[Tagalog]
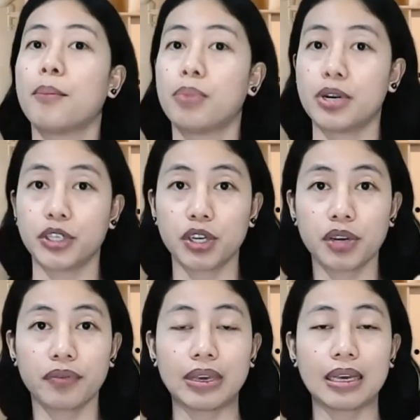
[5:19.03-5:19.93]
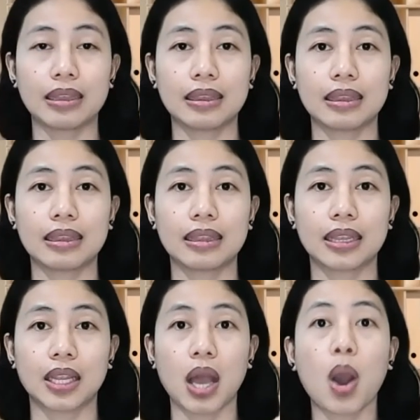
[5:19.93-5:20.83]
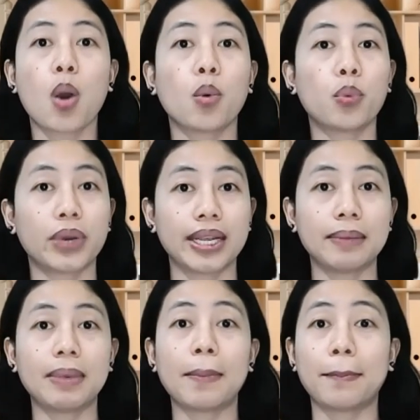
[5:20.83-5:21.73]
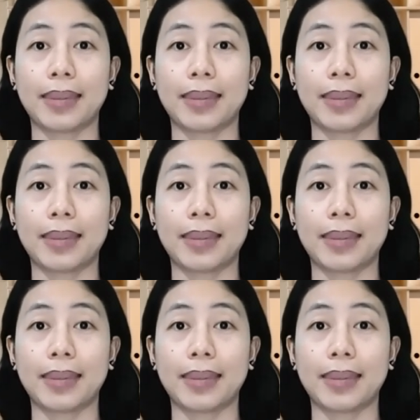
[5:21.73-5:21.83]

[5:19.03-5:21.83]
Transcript: portion of it will be